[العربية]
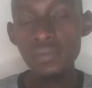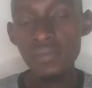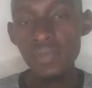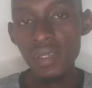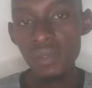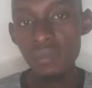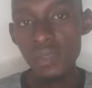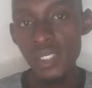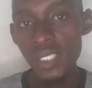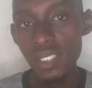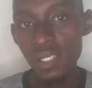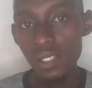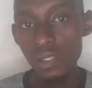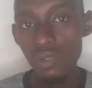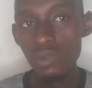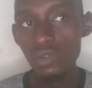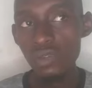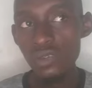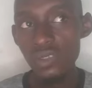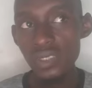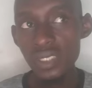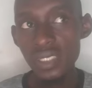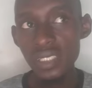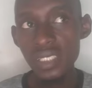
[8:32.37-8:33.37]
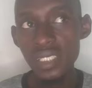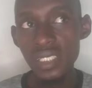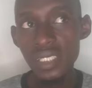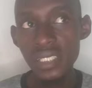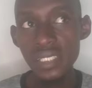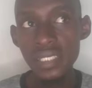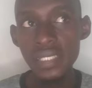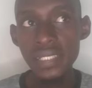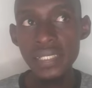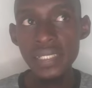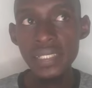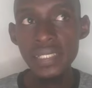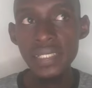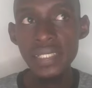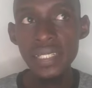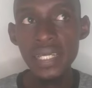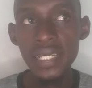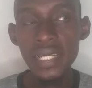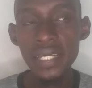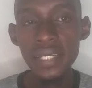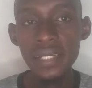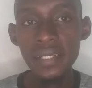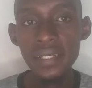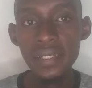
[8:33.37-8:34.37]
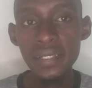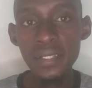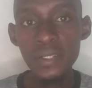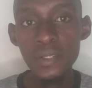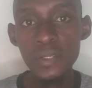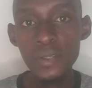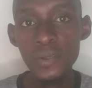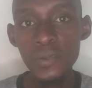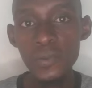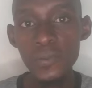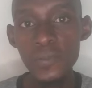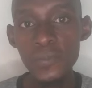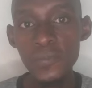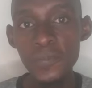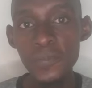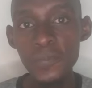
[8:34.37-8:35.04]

نمسك النقطة دي آه،